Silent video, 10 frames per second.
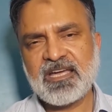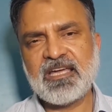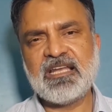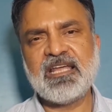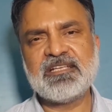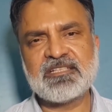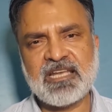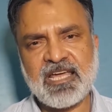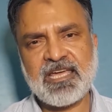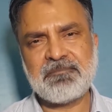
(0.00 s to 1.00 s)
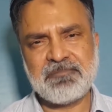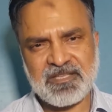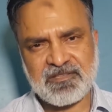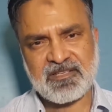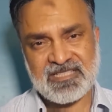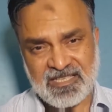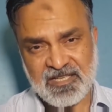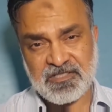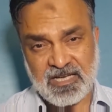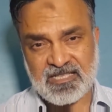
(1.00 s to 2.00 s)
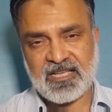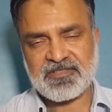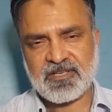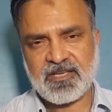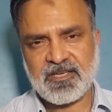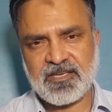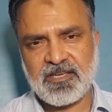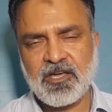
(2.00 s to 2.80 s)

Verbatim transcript: एयरलाइंस नए बेहतर ज़्यादा जहाज़ ला सकेंगी